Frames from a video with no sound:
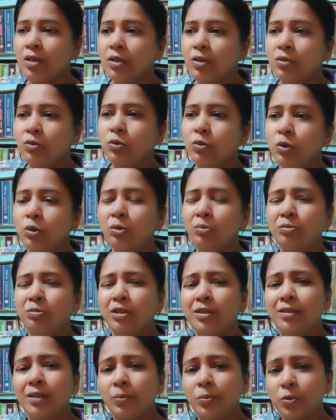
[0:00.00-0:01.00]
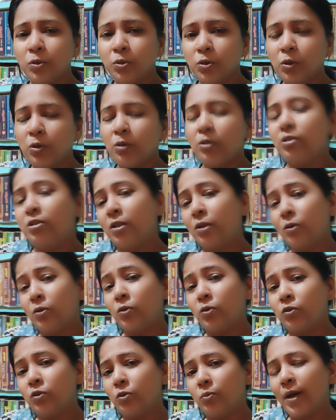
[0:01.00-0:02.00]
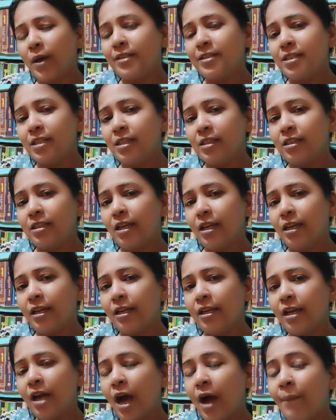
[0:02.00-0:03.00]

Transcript: सो so, ये सब तो तो चलो दोस्तों बात चलती रहेगी